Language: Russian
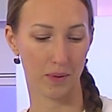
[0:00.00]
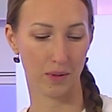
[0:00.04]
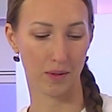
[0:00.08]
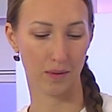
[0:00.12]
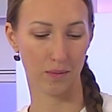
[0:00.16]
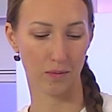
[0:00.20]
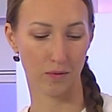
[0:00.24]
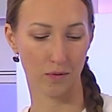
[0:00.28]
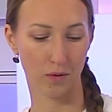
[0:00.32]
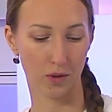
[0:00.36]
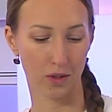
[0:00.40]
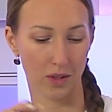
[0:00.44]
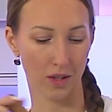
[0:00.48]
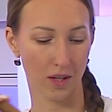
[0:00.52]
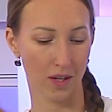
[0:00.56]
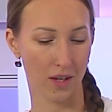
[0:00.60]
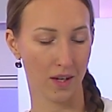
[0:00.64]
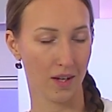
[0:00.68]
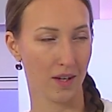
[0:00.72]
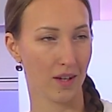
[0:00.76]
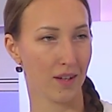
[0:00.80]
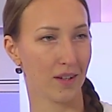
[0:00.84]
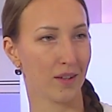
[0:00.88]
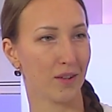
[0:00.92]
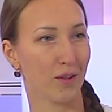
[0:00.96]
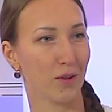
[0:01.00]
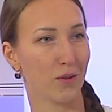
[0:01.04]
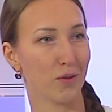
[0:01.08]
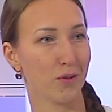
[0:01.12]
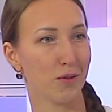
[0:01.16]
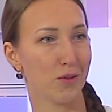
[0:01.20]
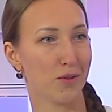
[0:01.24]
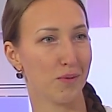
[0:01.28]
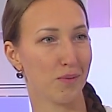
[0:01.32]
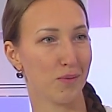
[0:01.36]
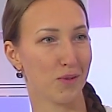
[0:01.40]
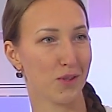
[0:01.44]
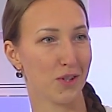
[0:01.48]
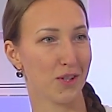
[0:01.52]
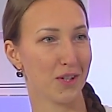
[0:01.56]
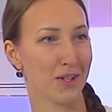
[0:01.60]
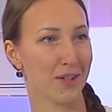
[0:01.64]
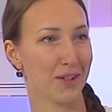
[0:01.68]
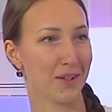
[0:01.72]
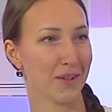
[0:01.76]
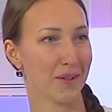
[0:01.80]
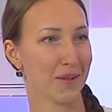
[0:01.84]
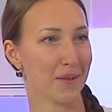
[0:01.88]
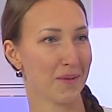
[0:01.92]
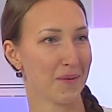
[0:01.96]
Поэтому вот такой вот
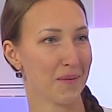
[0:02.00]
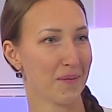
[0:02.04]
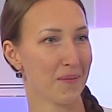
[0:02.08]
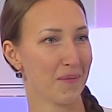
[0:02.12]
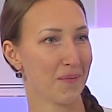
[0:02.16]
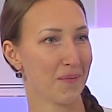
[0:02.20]
замечательный